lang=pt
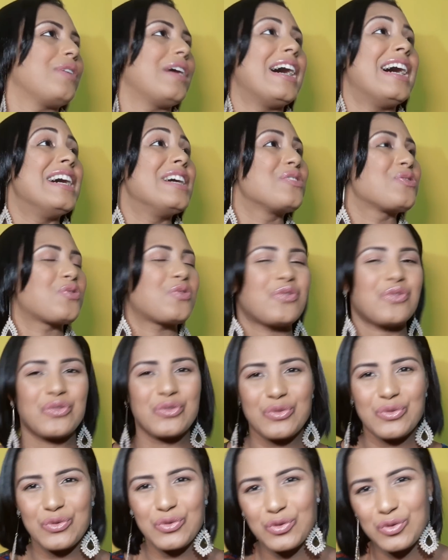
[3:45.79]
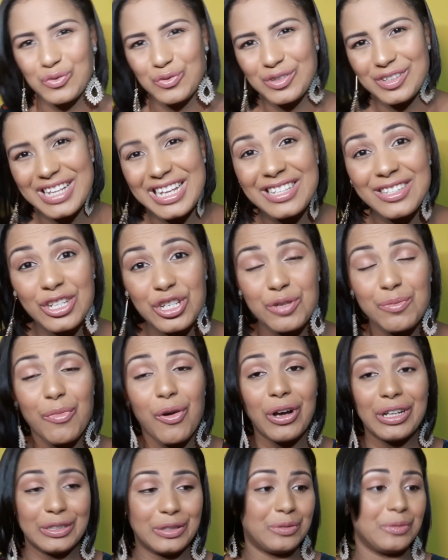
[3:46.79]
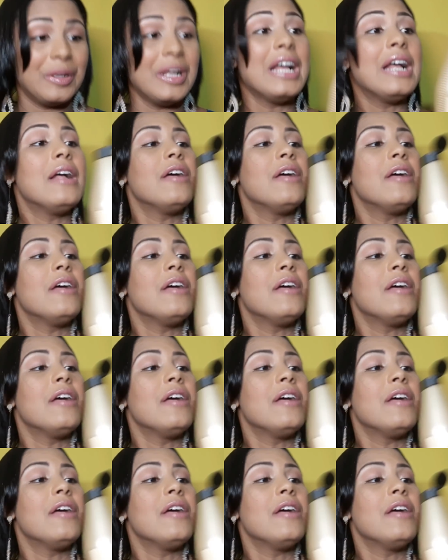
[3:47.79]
ranço dessas motos.